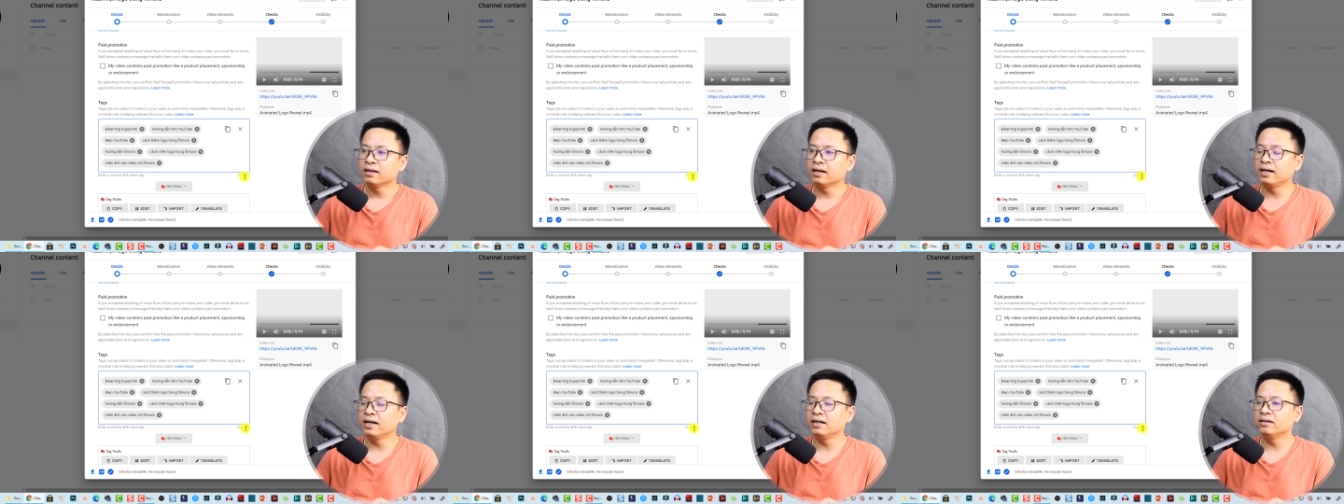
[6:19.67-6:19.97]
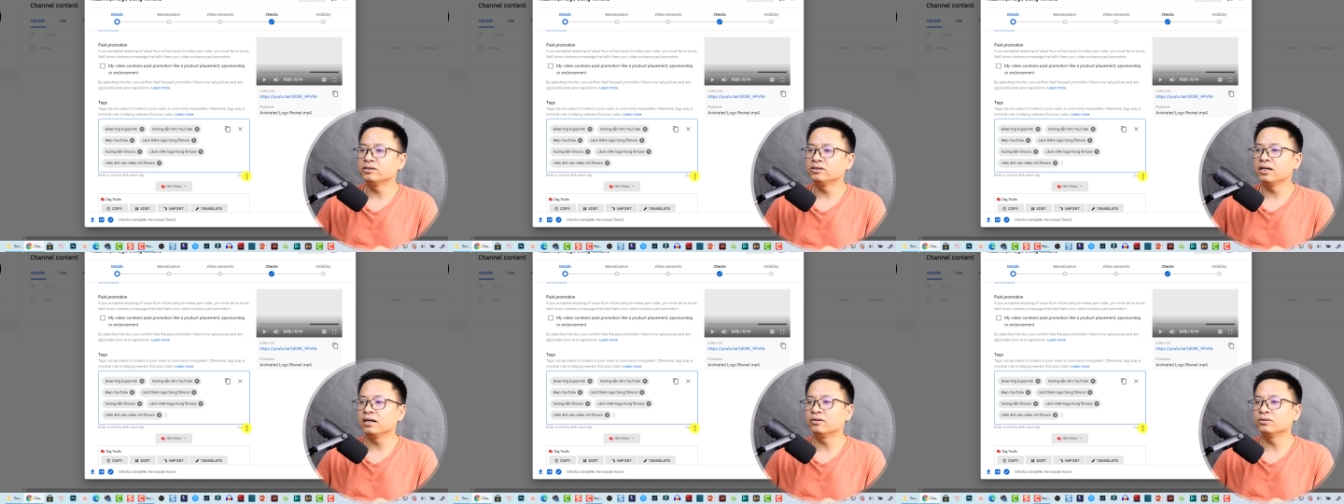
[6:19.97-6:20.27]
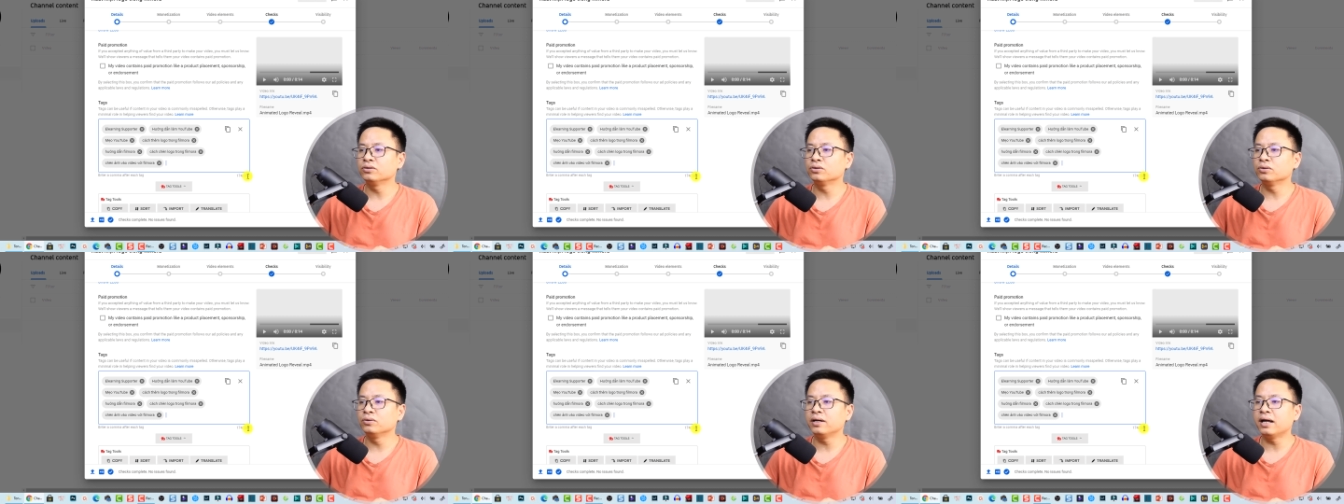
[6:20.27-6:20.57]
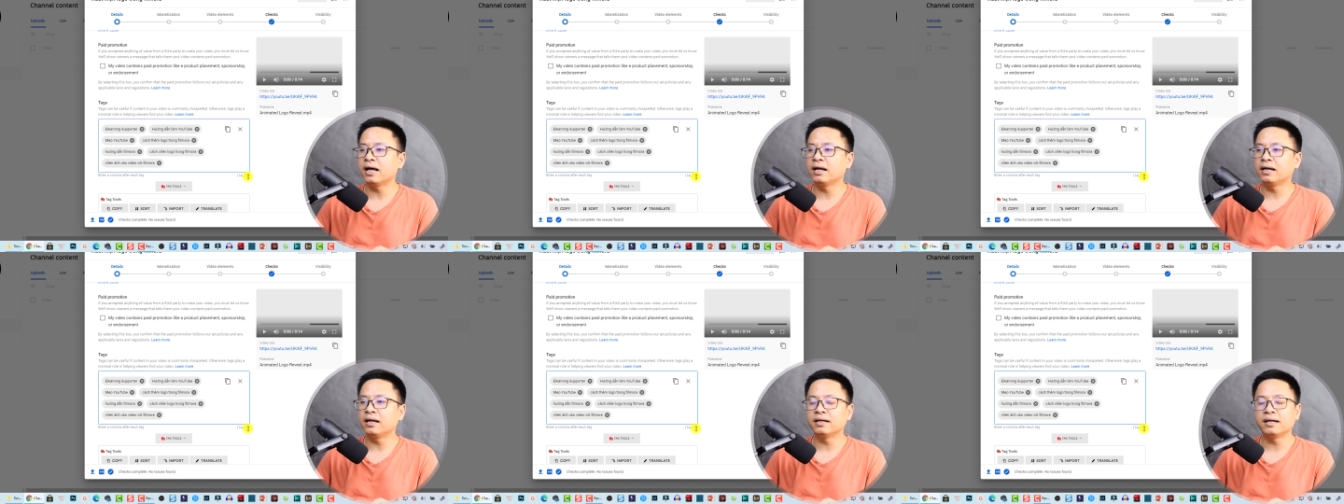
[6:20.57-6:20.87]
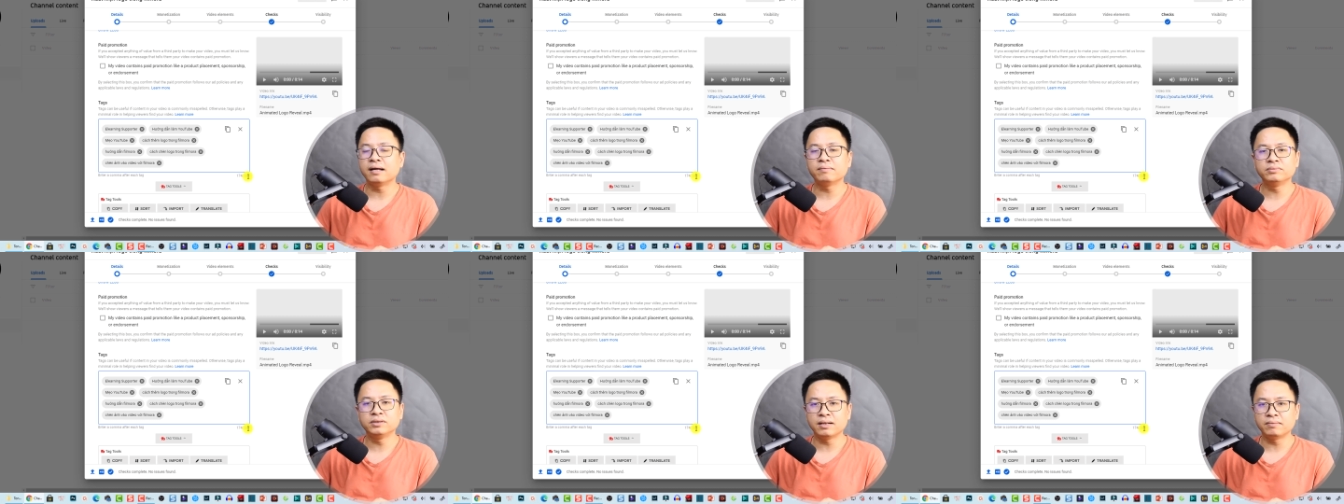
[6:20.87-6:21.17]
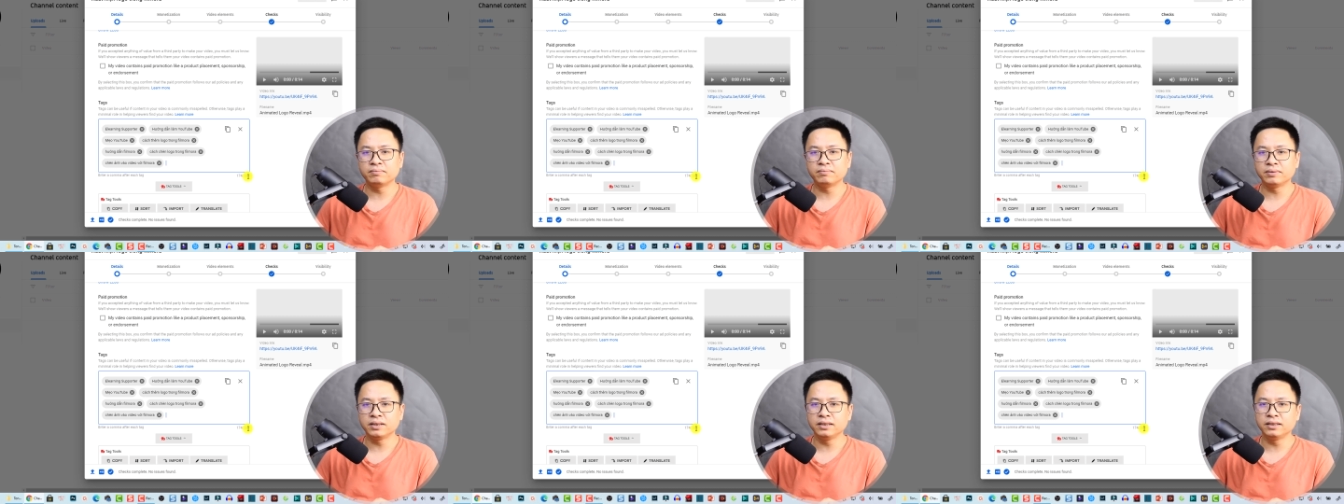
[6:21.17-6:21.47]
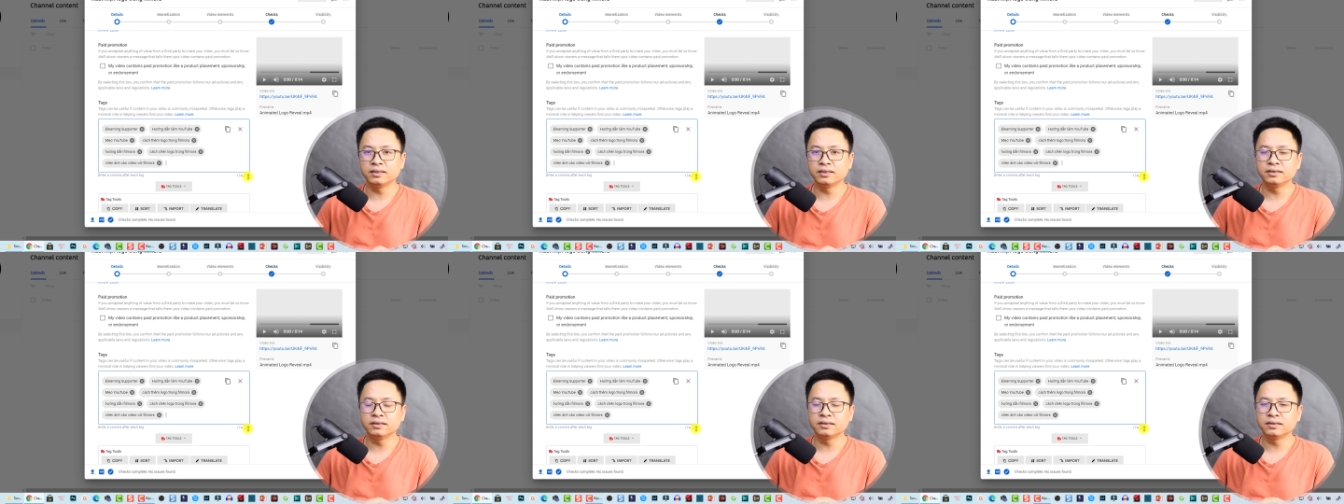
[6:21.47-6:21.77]
Ở đây nó sẽ có tối đa là 500
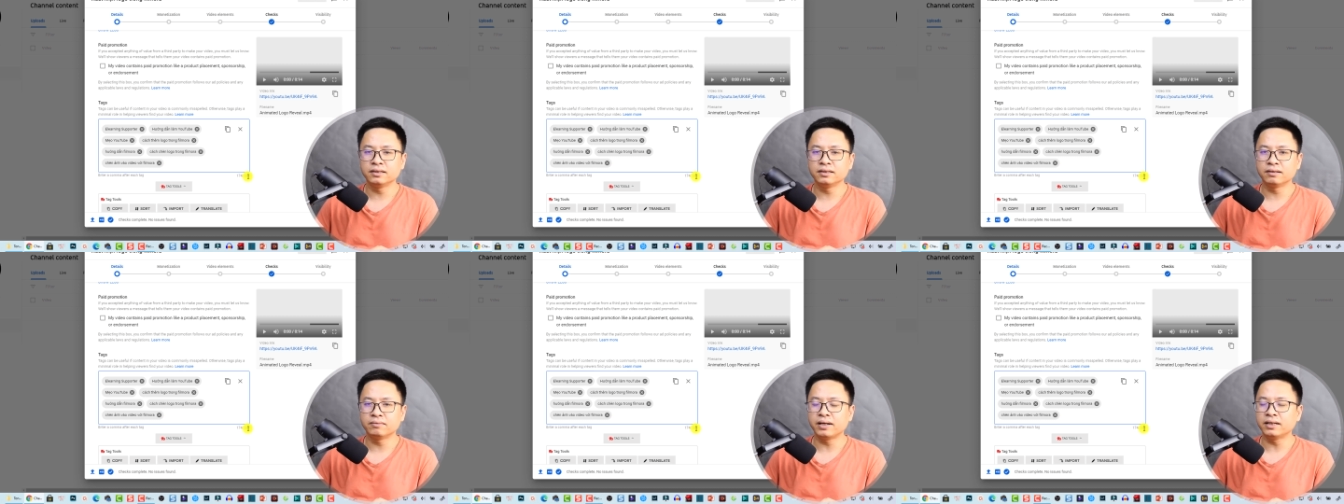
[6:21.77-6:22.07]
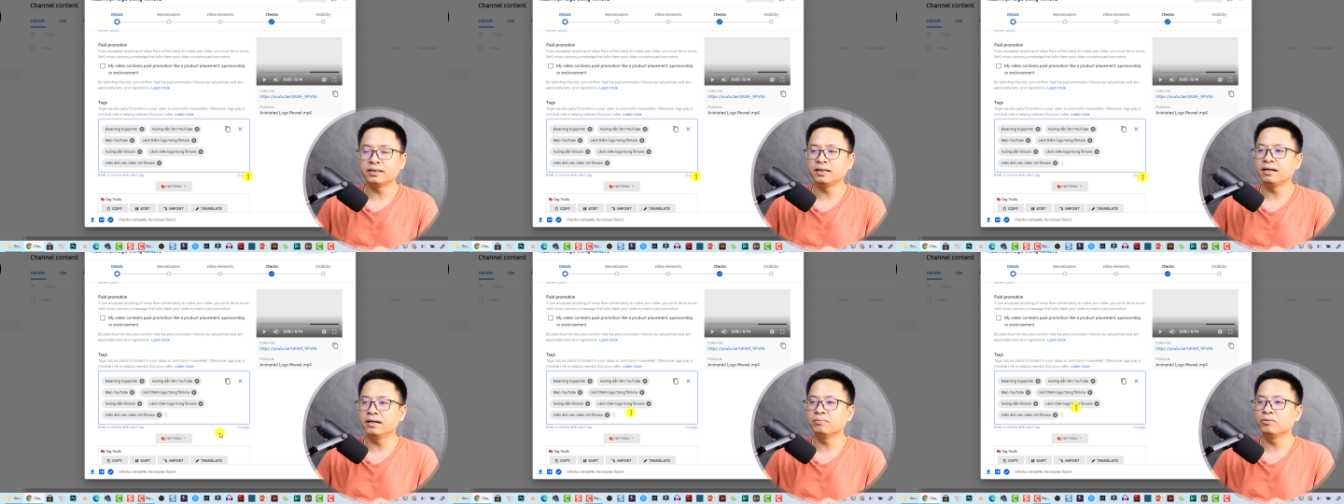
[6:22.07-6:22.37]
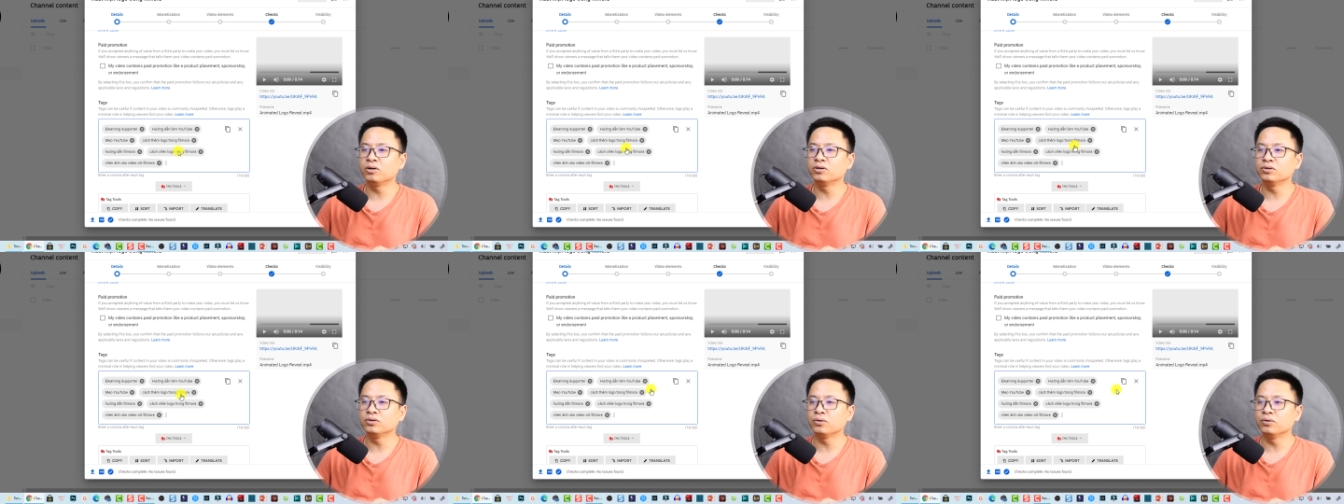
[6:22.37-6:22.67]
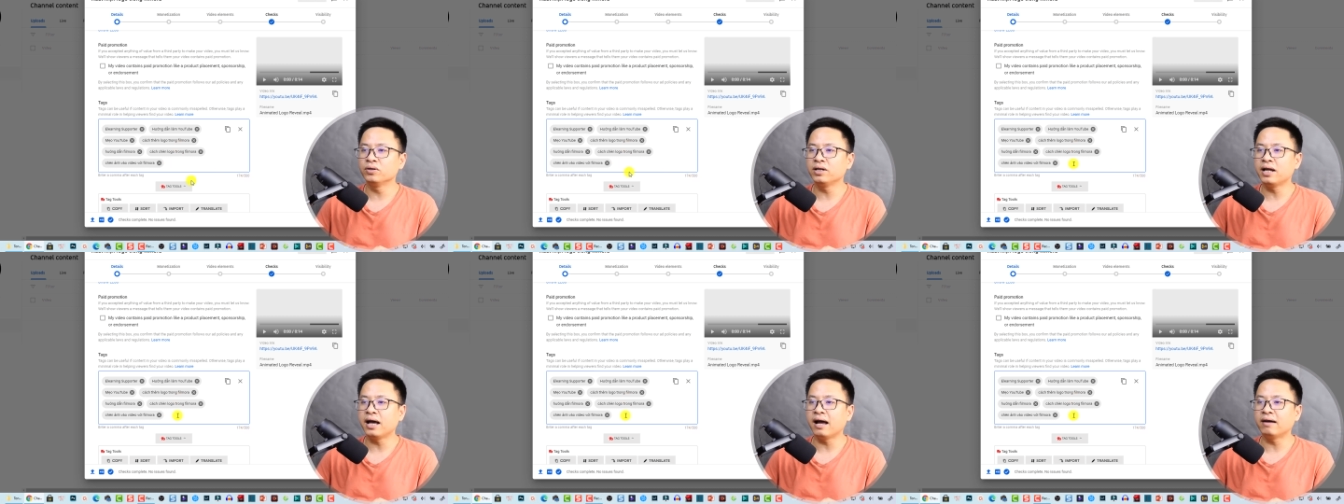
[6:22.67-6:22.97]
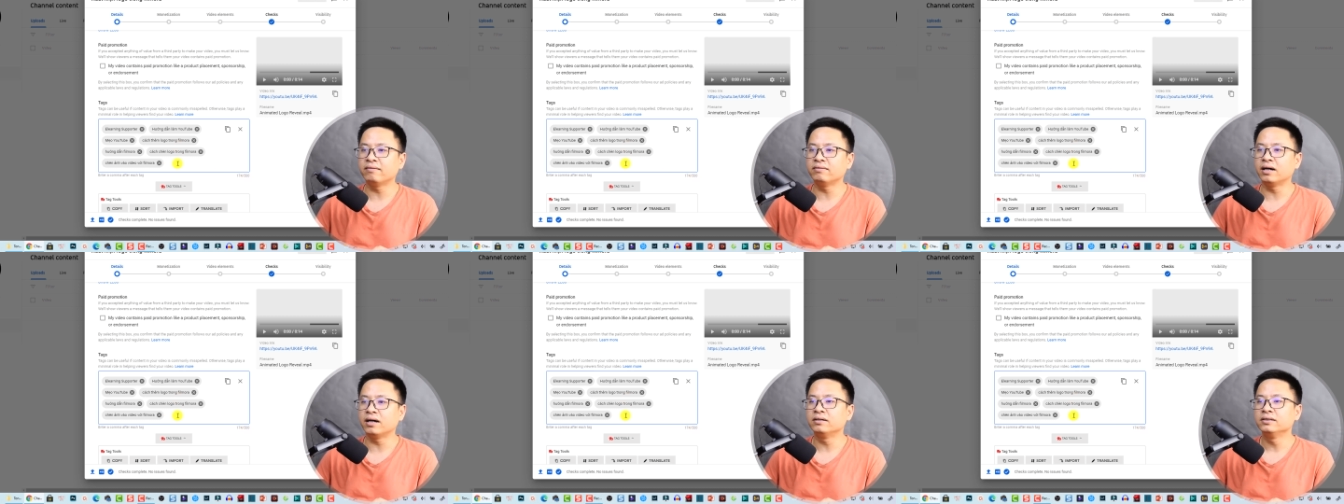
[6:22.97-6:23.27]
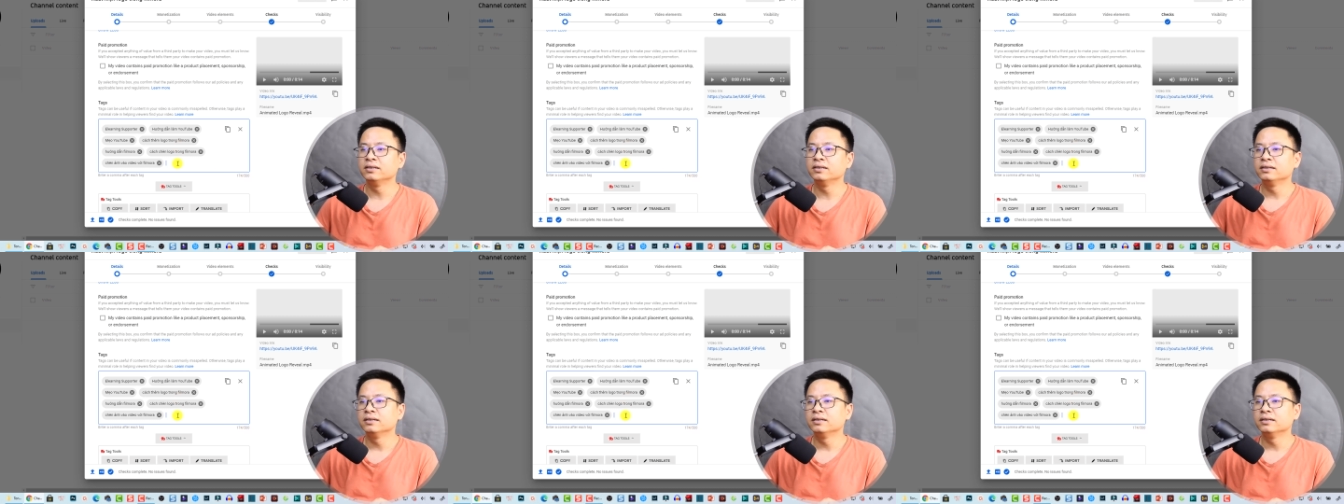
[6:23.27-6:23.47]
ký tự, thì các bạn thêm tối đa vào,